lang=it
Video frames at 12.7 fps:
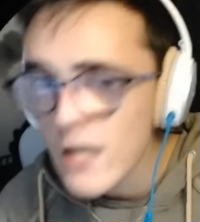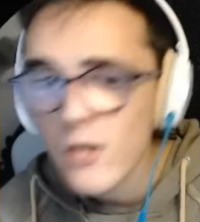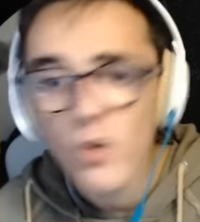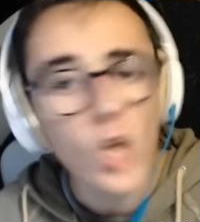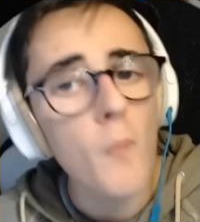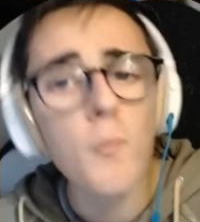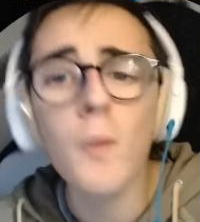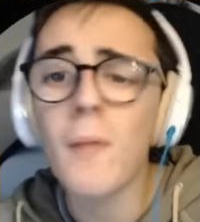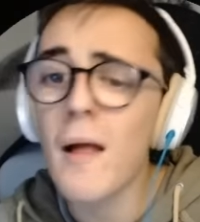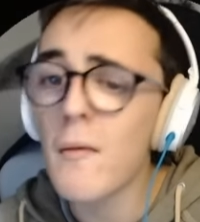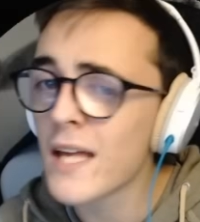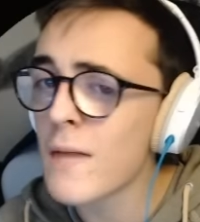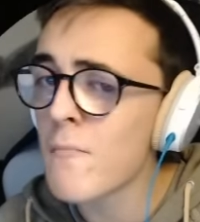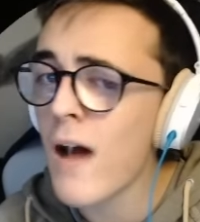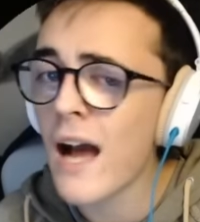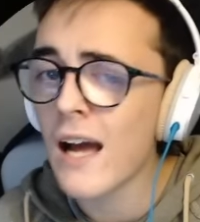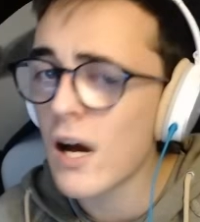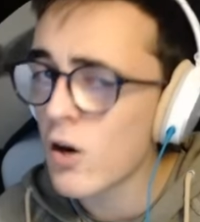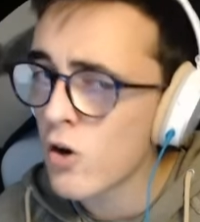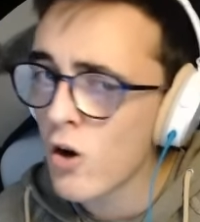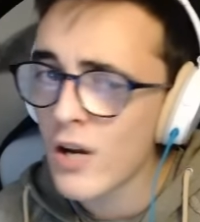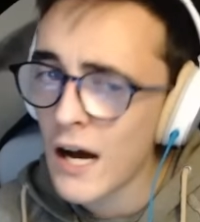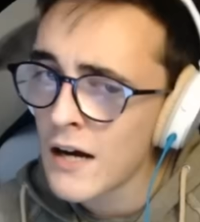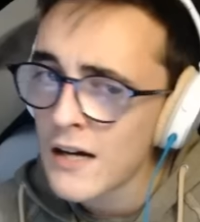Non è un problema perché manca ancora